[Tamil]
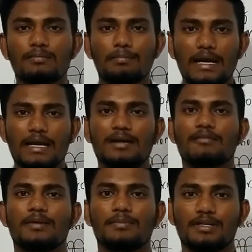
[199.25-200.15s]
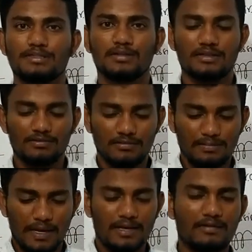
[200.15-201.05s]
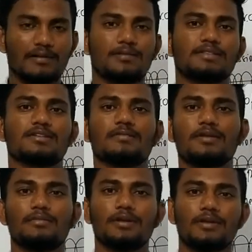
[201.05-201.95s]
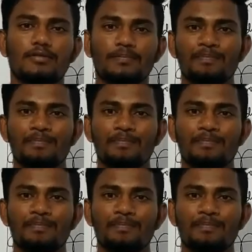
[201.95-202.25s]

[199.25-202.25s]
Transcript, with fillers: பேரல் வைப்ரேஷன் அதாவது பேரல் வைப்ரேஷன் அப்படின்னு பிரிக்கிறோம்